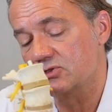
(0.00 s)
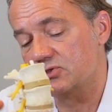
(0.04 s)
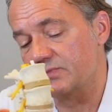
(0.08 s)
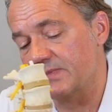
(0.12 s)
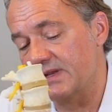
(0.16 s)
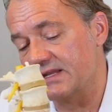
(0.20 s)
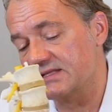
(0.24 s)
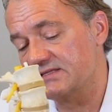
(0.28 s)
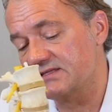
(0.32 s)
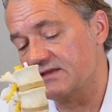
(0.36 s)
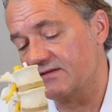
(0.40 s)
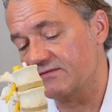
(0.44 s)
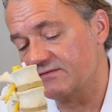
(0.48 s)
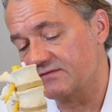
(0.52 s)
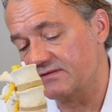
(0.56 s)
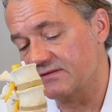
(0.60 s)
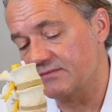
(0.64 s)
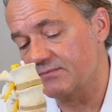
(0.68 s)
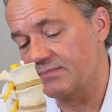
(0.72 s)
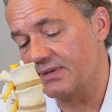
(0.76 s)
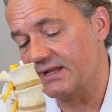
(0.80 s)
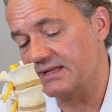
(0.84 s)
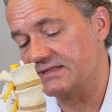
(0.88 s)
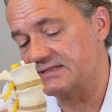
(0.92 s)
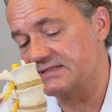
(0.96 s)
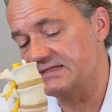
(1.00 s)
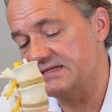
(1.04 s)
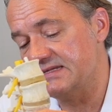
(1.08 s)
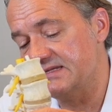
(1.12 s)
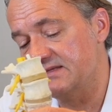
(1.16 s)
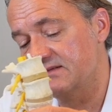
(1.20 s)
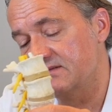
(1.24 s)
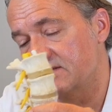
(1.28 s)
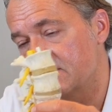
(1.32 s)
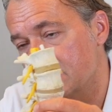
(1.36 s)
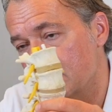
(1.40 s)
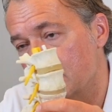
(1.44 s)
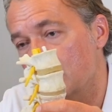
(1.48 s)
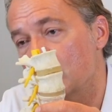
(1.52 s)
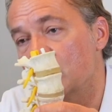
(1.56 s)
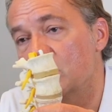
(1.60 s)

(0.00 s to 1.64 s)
schmerzhaften Partien